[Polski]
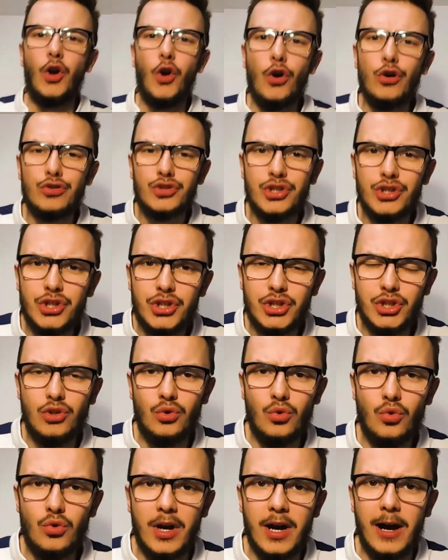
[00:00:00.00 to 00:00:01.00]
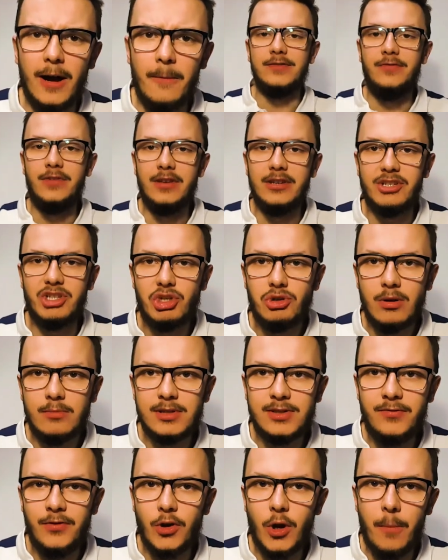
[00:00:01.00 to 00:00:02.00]
Korzyść druga. Zwiększyłem
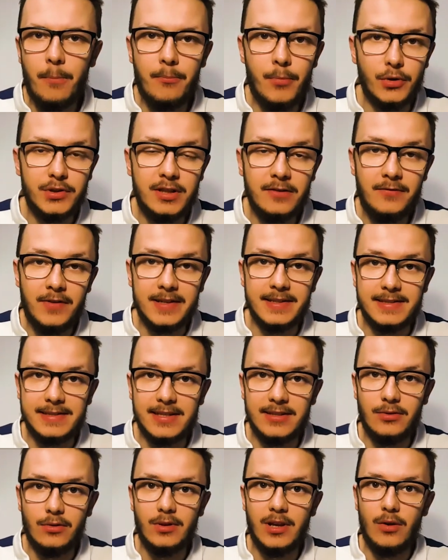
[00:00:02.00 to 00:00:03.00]
swoją motywację do